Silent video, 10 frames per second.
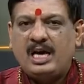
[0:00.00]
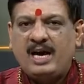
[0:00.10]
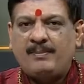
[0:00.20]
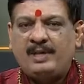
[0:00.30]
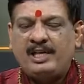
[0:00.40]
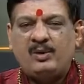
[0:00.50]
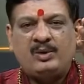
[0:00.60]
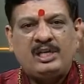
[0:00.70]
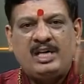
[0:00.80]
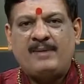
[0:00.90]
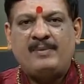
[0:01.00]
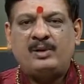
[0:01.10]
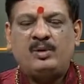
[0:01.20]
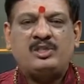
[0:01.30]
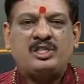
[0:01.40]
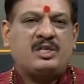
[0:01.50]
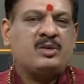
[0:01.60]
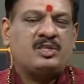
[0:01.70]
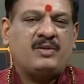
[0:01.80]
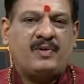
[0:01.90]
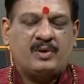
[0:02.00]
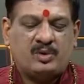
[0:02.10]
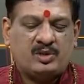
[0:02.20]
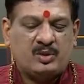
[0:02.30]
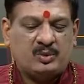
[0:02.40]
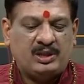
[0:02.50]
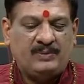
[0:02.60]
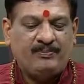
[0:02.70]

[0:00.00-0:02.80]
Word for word: आप ले लोगी या बिल्कुल ज़ीरो सिफर हो जाओगी